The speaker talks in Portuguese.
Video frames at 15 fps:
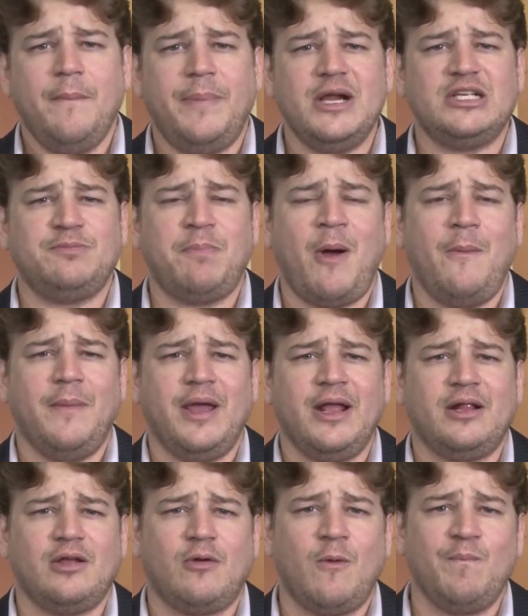
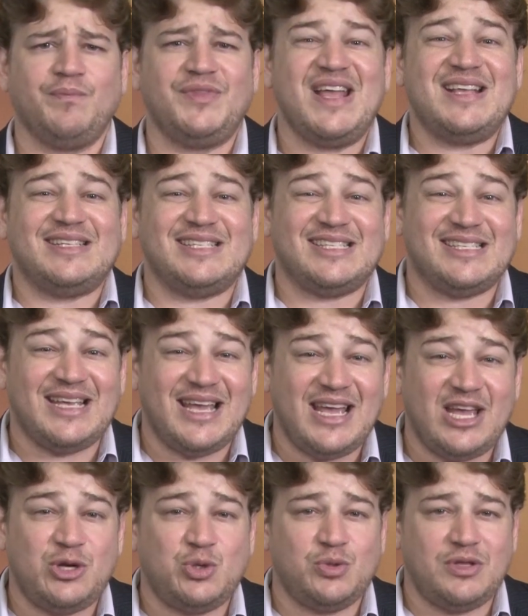principalmente com o
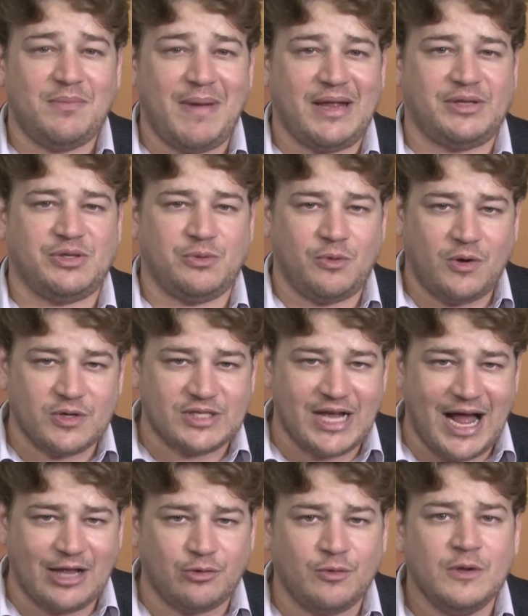desejo de Betinho
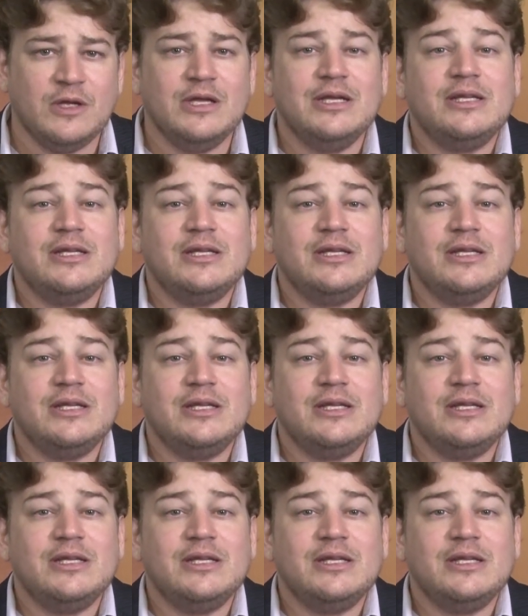Rosado